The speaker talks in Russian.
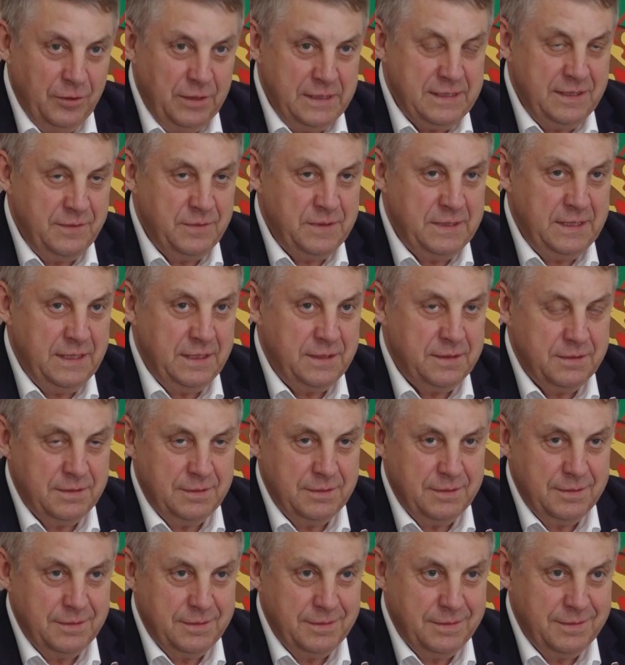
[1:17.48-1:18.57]
Но если взять
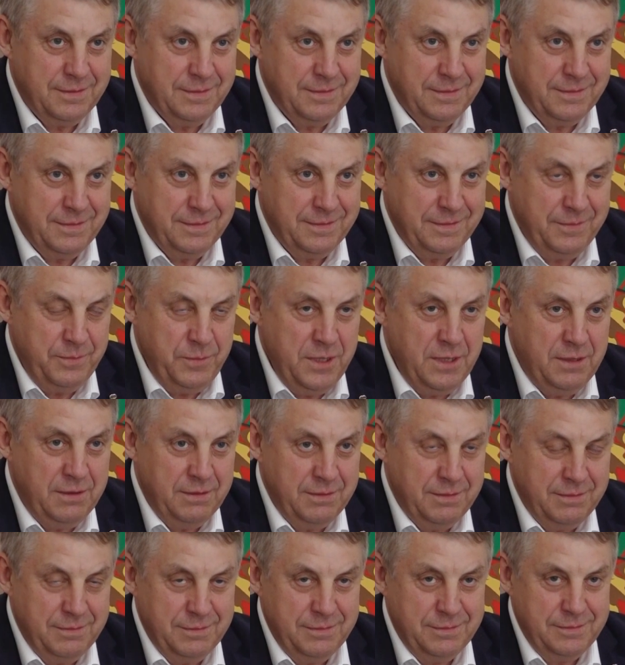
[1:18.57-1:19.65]
мир,
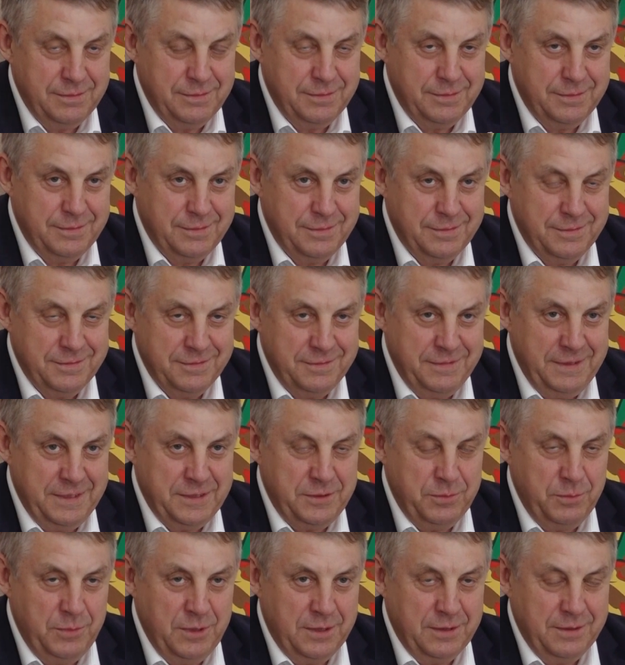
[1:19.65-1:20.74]

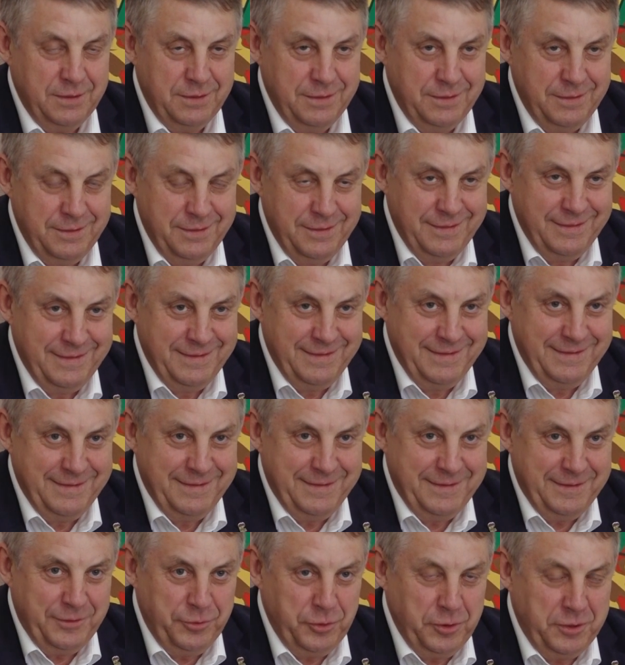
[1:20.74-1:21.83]
весь мир,
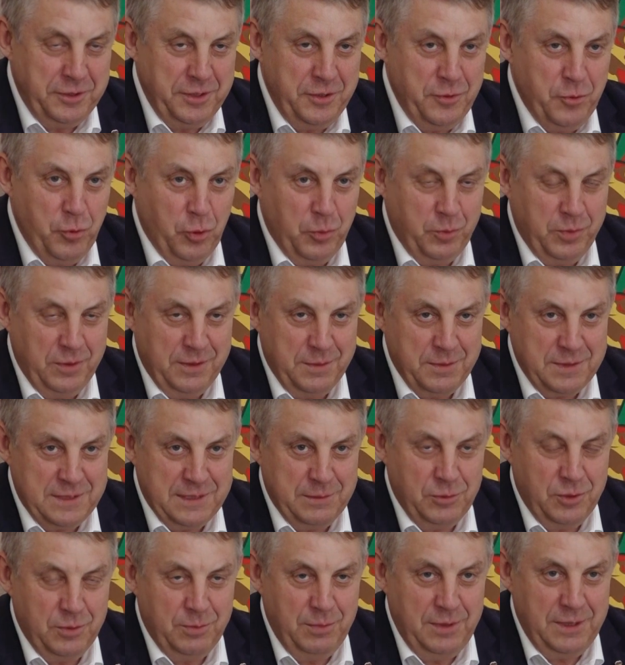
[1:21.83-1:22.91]
но ну, это Европа нам
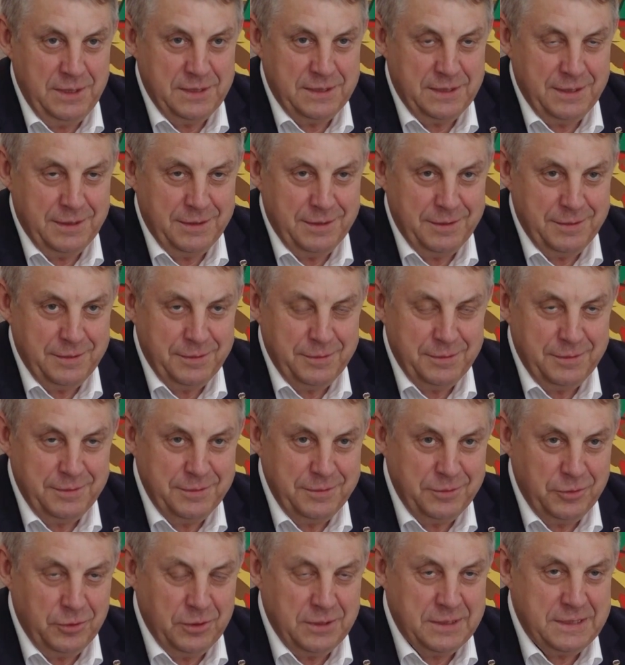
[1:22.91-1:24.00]
самая близкая,
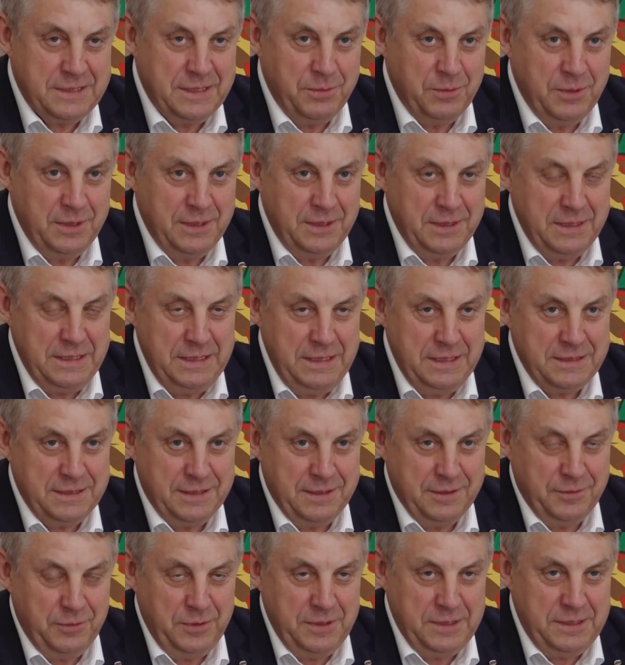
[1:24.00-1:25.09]
то самое
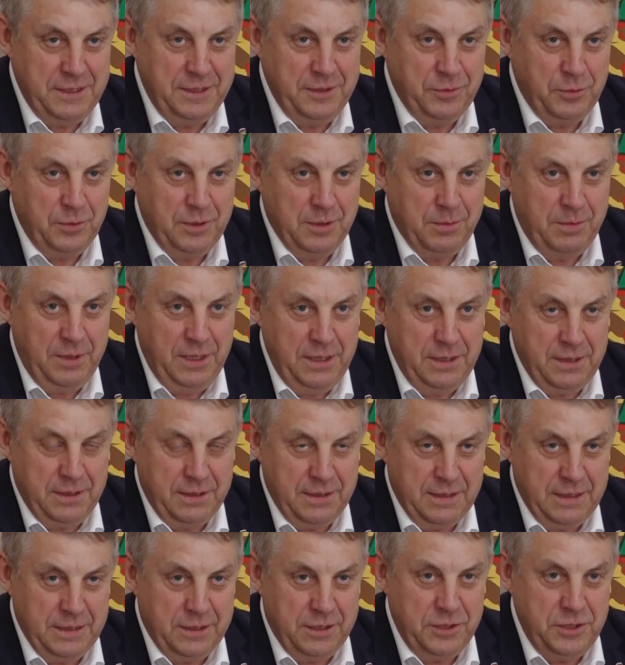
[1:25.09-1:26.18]
низкое внесение удобрений –
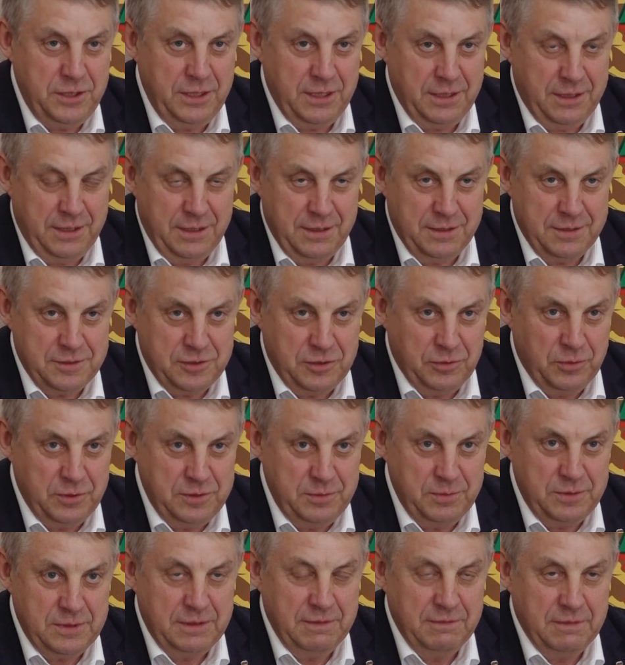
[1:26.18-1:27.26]
это Чехия,
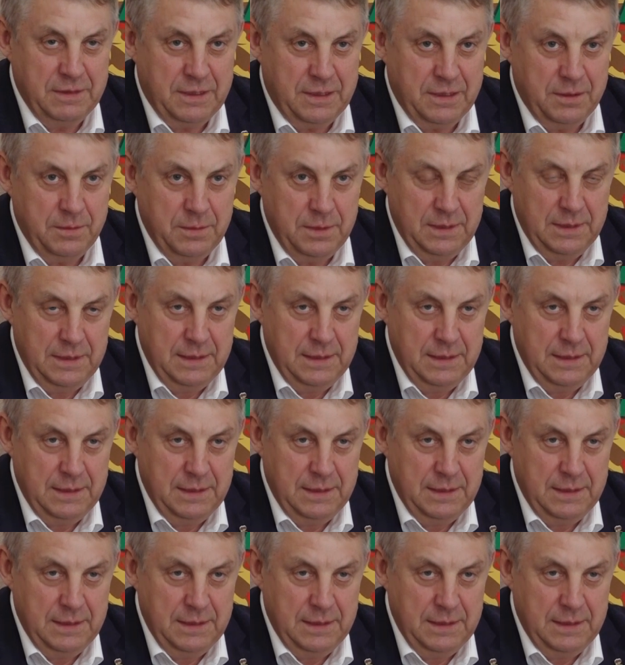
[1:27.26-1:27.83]
180 килограмм.